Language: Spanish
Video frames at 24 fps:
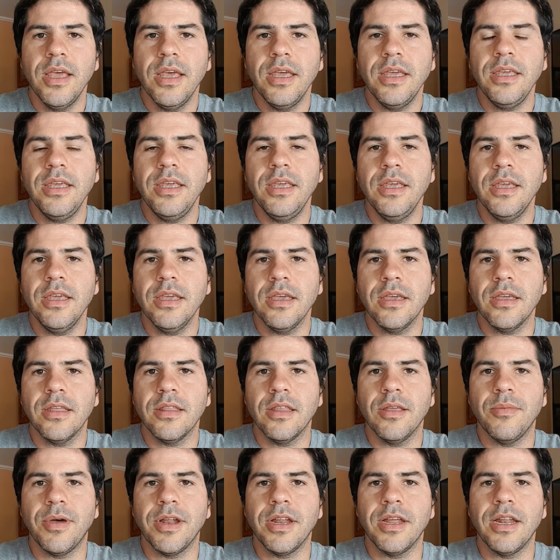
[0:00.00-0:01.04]
y
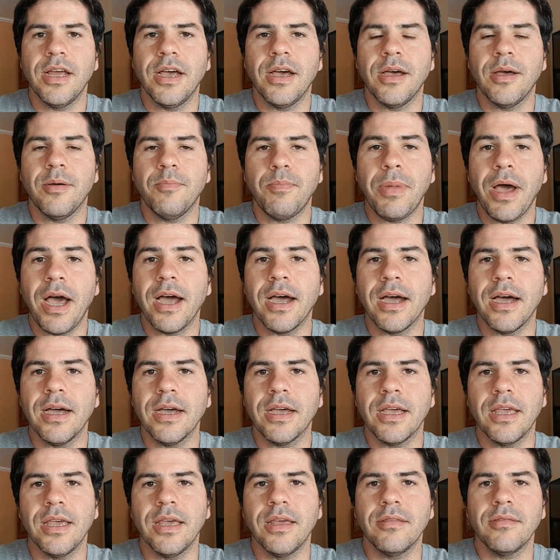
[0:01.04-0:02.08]
de manera
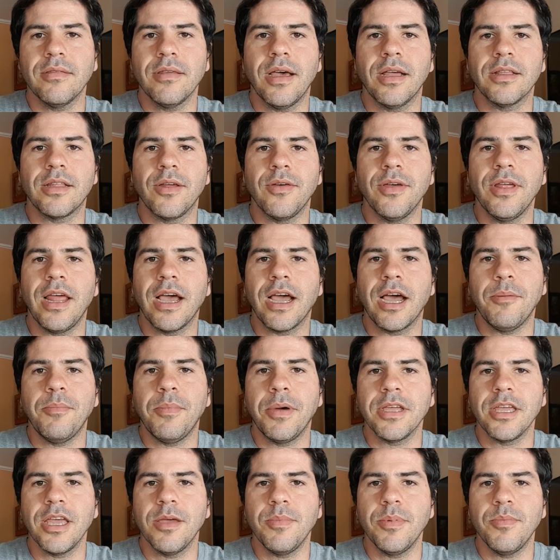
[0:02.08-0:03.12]
paga, que es a través de la
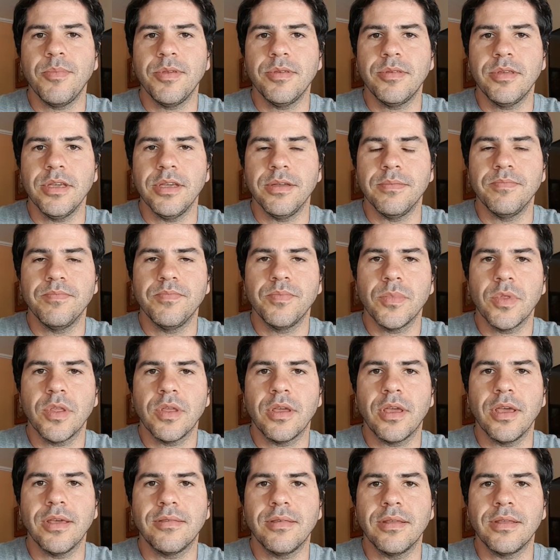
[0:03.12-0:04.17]
campaña de PPC,
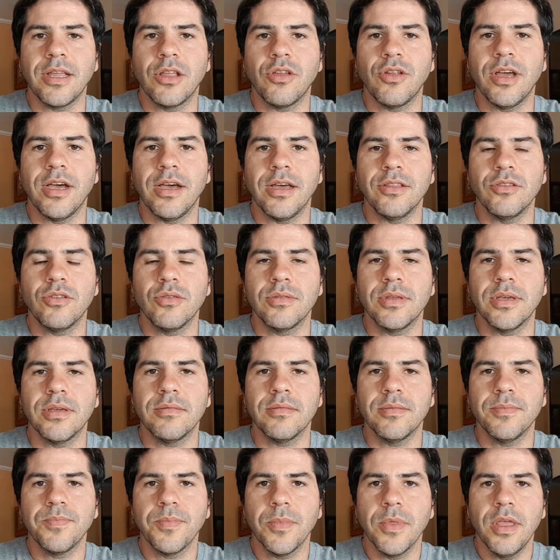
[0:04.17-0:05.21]
que es la
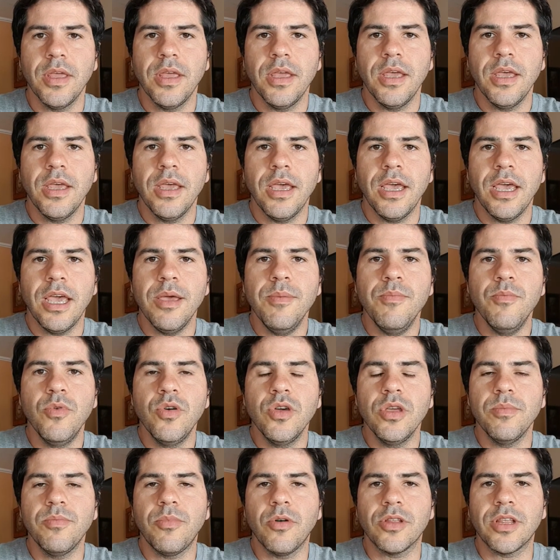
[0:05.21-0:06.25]
Entonces, es
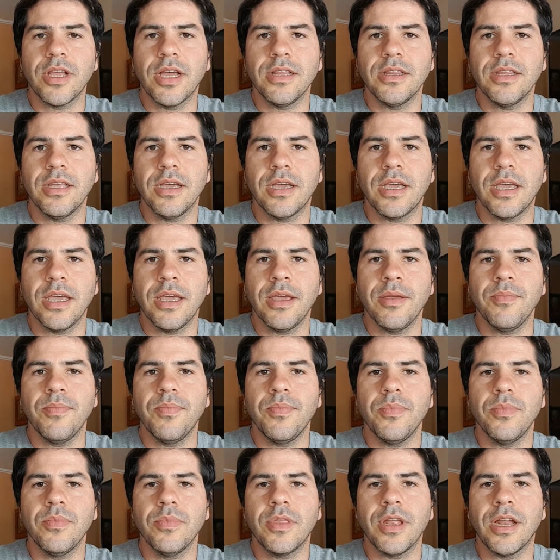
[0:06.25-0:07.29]
muy importante que
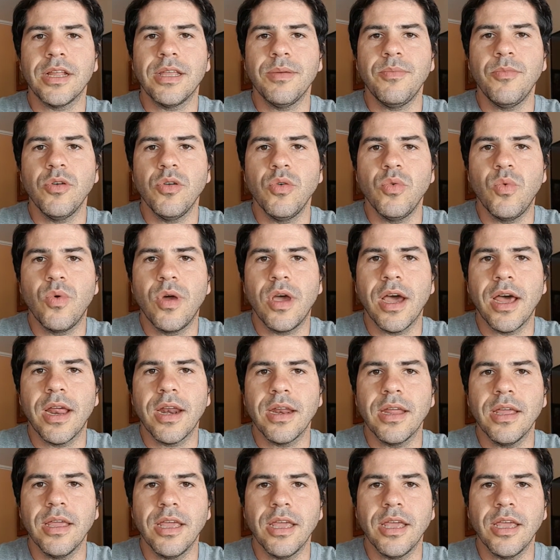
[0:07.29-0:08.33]
tratemos de
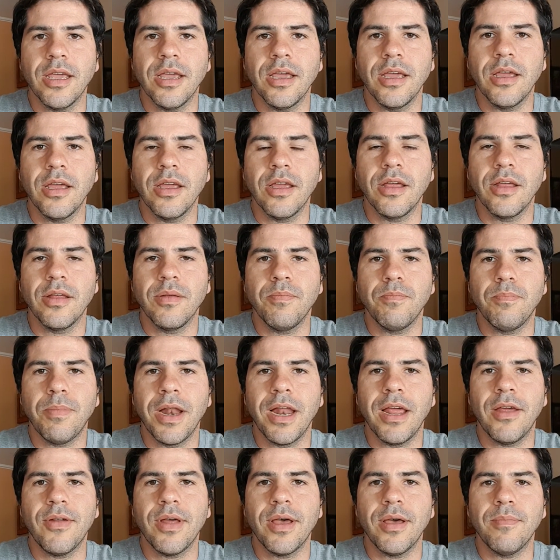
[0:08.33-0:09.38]
buscar eh,
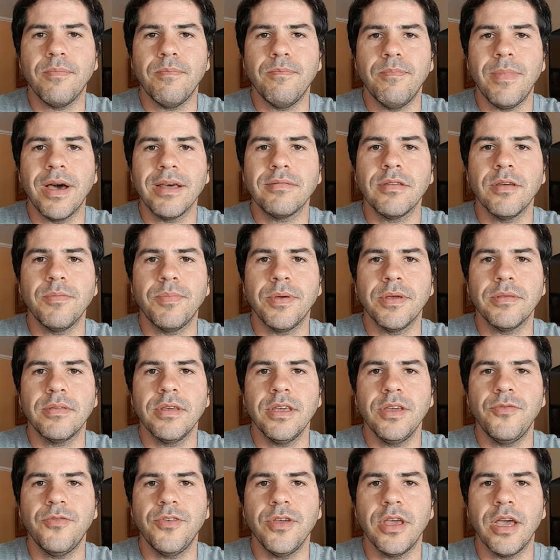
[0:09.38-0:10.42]
palabras más
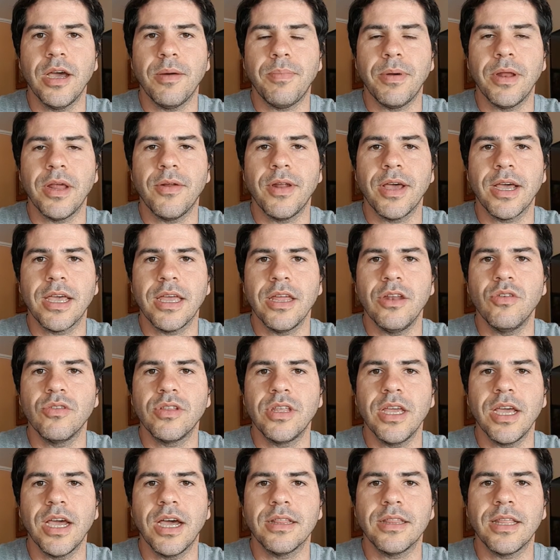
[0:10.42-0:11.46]
específicas, palabras que no
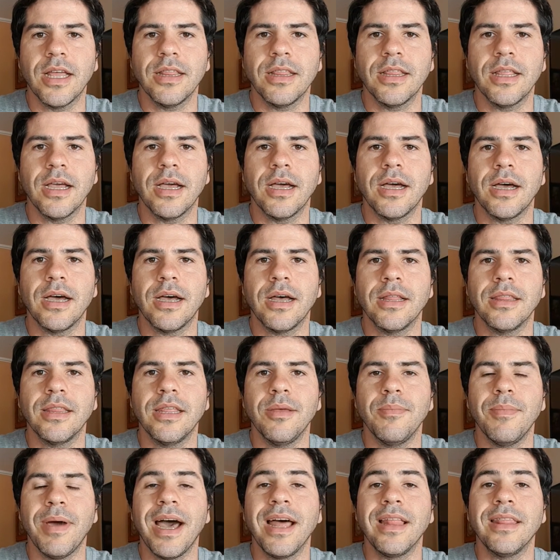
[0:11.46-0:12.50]
tengan tanta
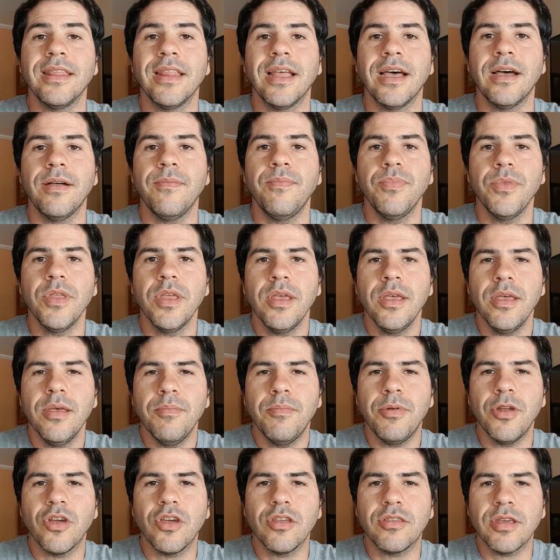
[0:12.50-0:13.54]
demanda,
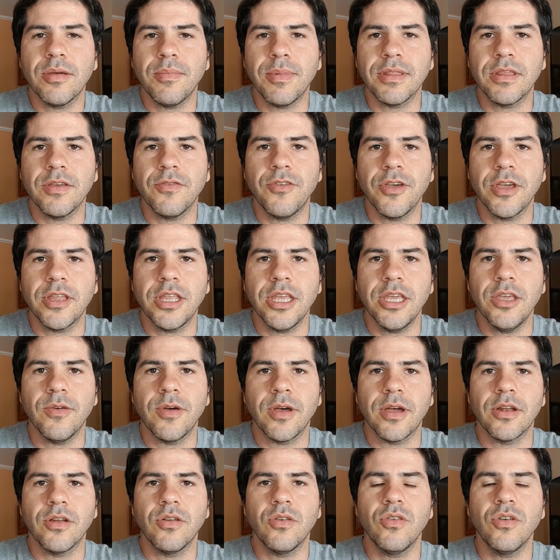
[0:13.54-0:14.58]
pero que sean más
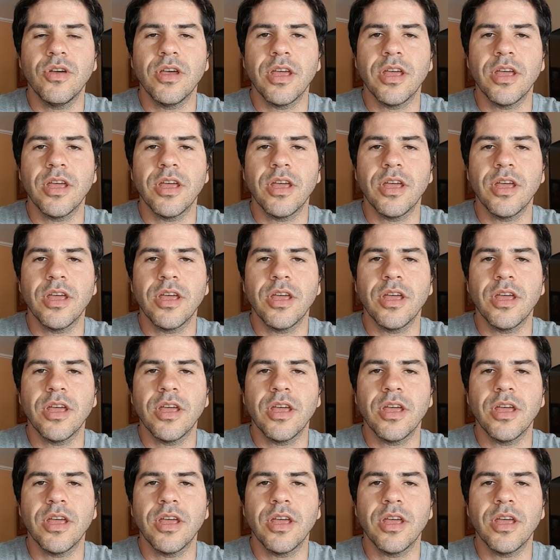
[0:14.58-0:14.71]
efectivas, ¿no?